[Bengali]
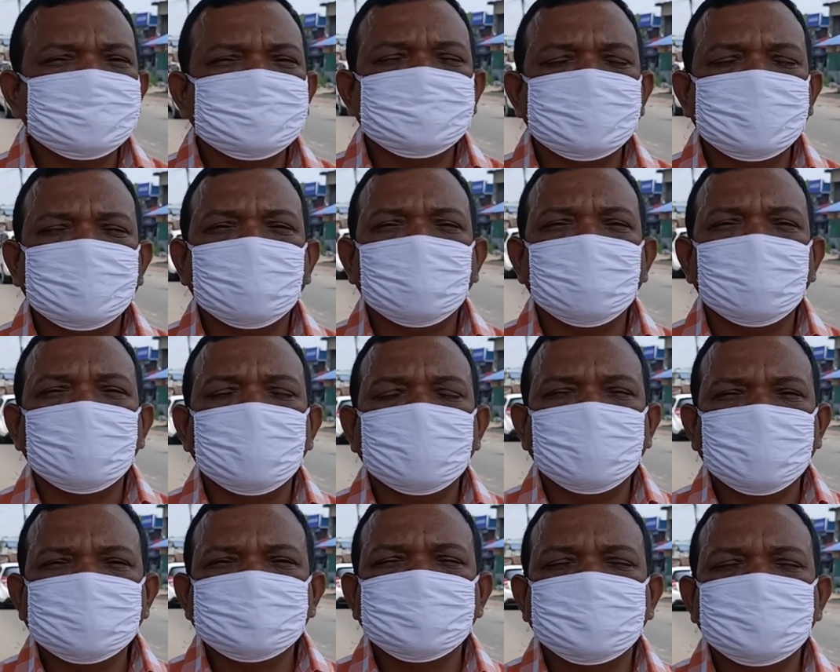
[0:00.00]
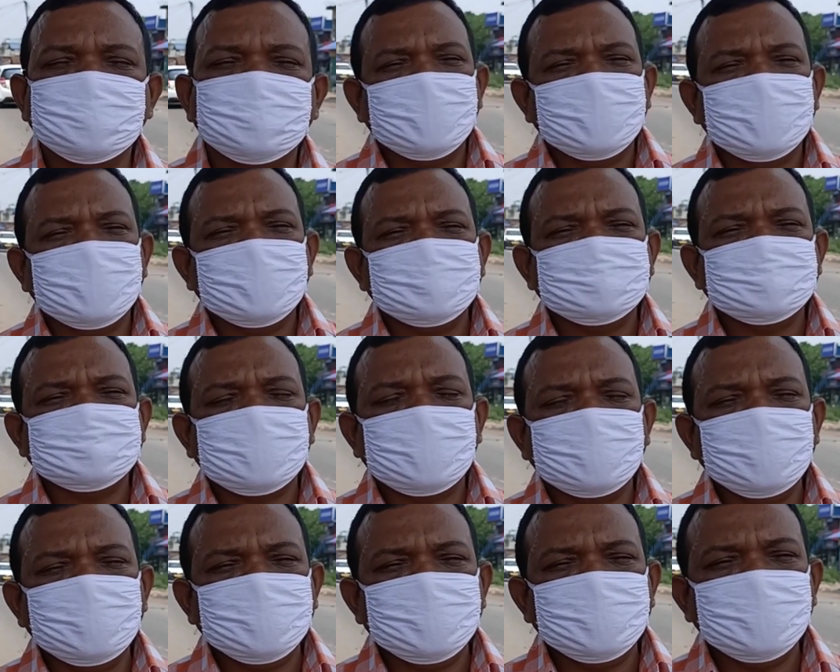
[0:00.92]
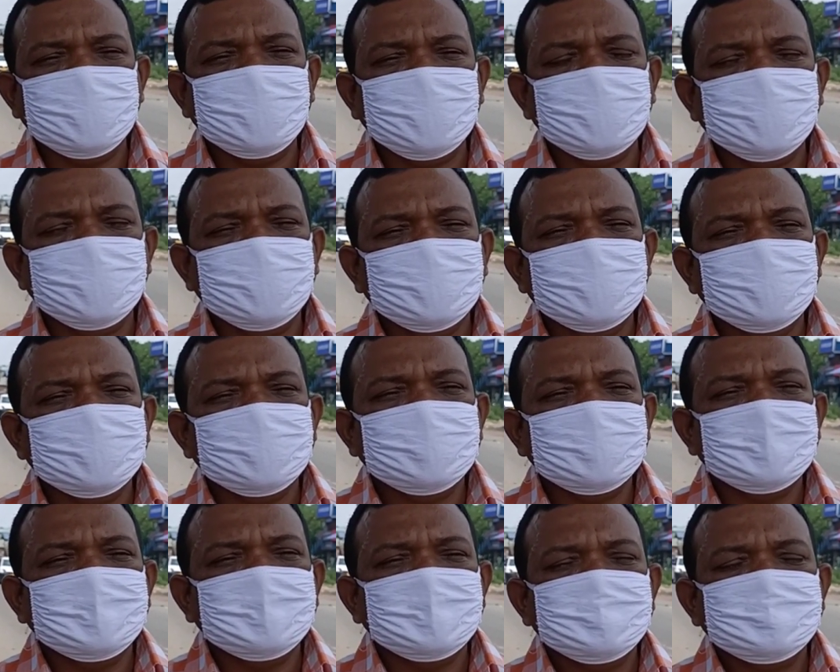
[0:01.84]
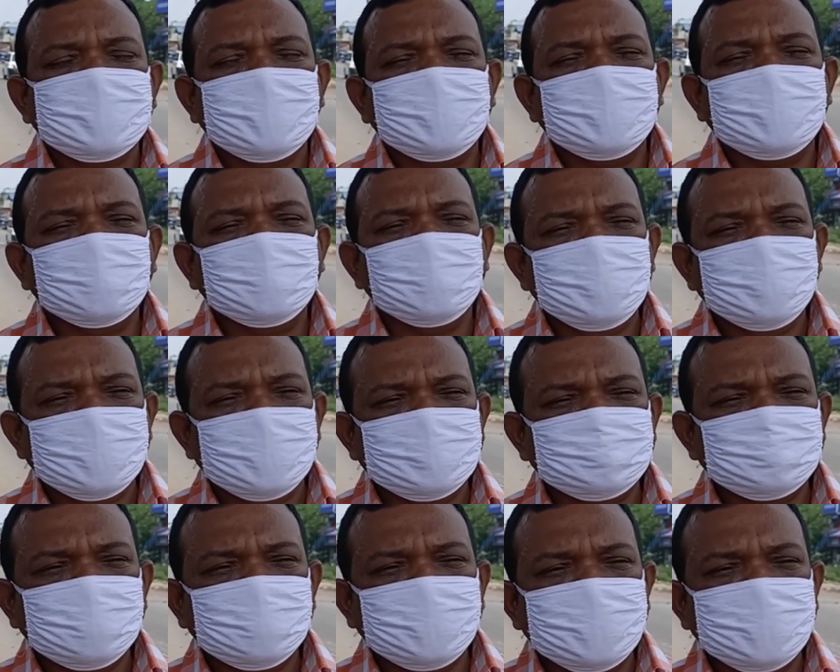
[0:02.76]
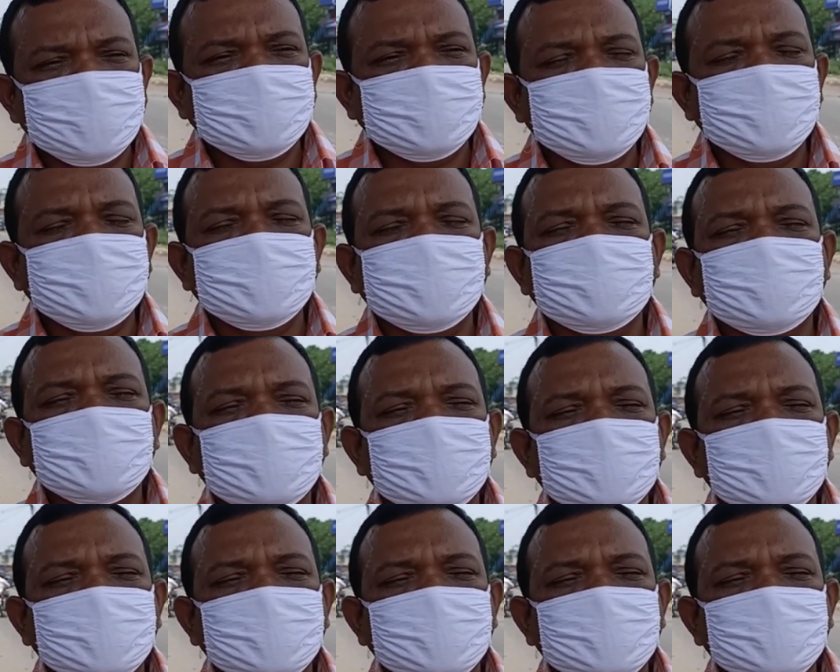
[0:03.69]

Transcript: সে করোনা পজিটিভ স্বামীকে তার পরিবারের সবাইকেই আমরা